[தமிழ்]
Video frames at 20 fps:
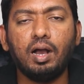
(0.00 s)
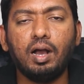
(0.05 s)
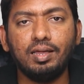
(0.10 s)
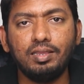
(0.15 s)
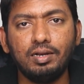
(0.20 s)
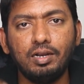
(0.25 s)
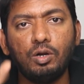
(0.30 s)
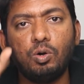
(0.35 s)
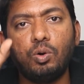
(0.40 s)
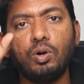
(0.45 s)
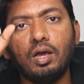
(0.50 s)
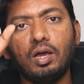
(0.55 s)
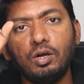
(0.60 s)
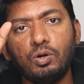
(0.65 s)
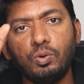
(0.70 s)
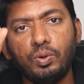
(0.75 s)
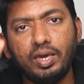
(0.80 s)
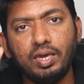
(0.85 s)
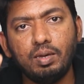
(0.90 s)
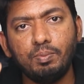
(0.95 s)
அதில் லோட்
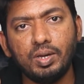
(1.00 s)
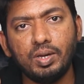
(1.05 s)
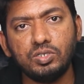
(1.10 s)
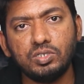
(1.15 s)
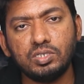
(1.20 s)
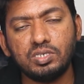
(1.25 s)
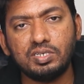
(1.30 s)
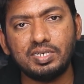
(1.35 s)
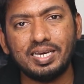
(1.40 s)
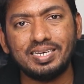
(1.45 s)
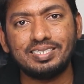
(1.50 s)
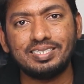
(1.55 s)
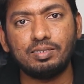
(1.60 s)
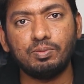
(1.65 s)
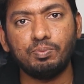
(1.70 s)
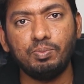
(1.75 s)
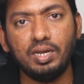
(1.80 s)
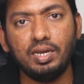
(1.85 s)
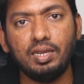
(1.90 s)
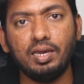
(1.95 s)
ஆகக்கூடிய இமேஜஸ் டெக்ஸ்ட்
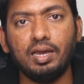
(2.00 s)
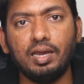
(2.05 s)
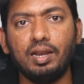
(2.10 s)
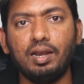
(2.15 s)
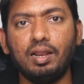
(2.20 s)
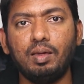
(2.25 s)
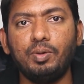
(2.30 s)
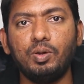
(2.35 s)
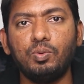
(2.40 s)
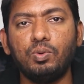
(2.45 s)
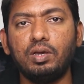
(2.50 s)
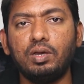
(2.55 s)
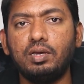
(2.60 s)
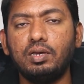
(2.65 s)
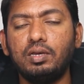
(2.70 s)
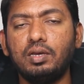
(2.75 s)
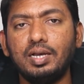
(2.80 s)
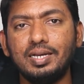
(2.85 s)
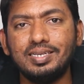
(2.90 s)
மீடியா எல்லாமே உங்களுக்கு